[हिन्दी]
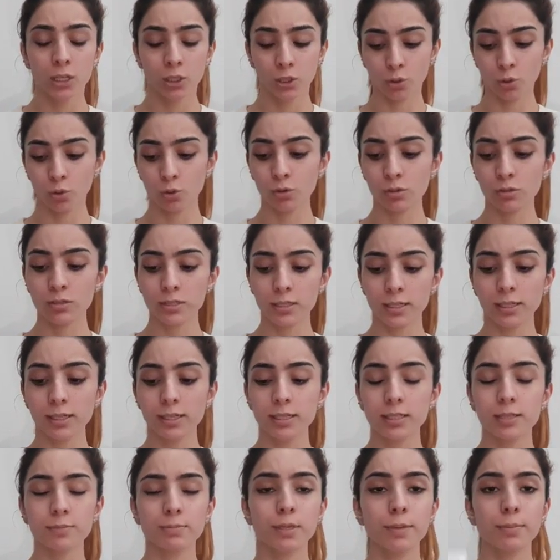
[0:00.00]
तो उसके लिए
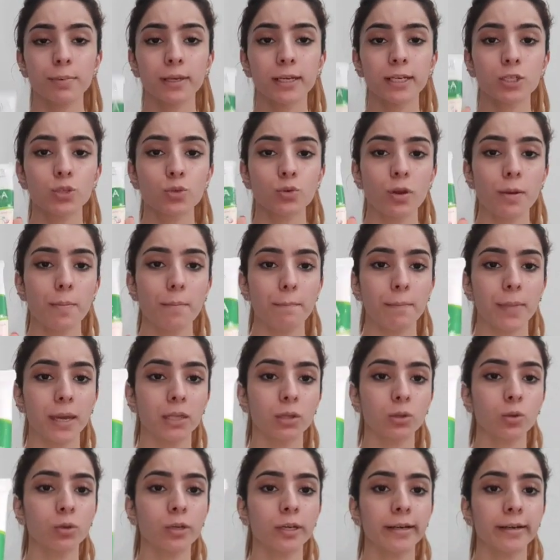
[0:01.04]
सबसे पहले जो है
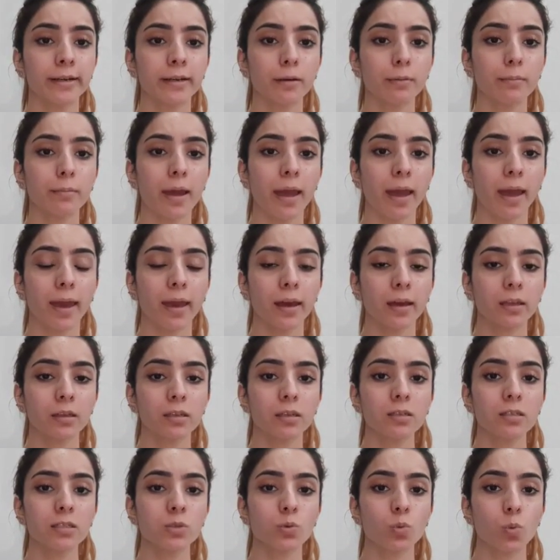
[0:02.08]
मैंथुलेटम
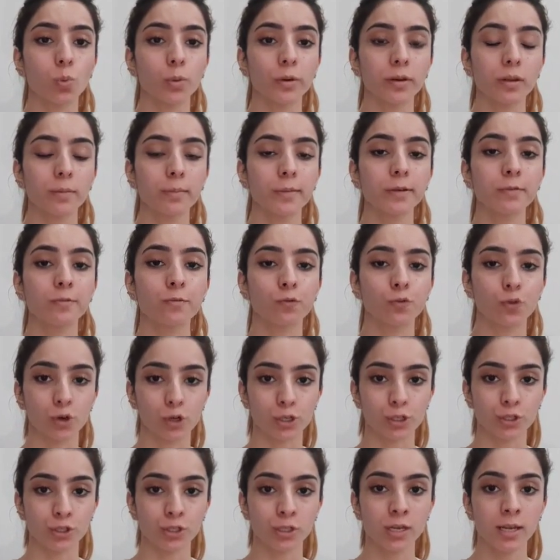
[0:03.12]
एक्नीस विटामिन
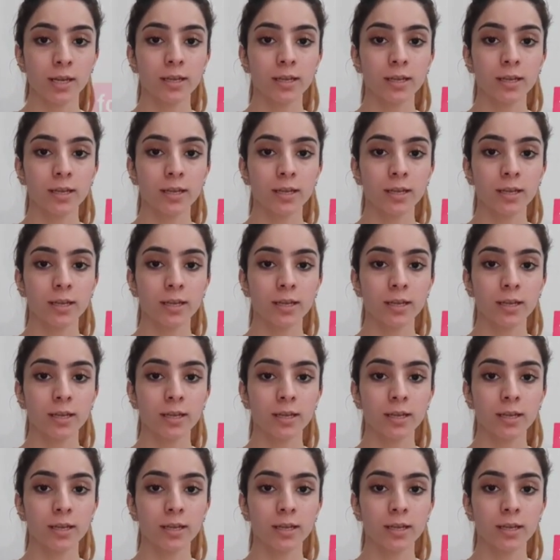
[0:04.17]
वॉश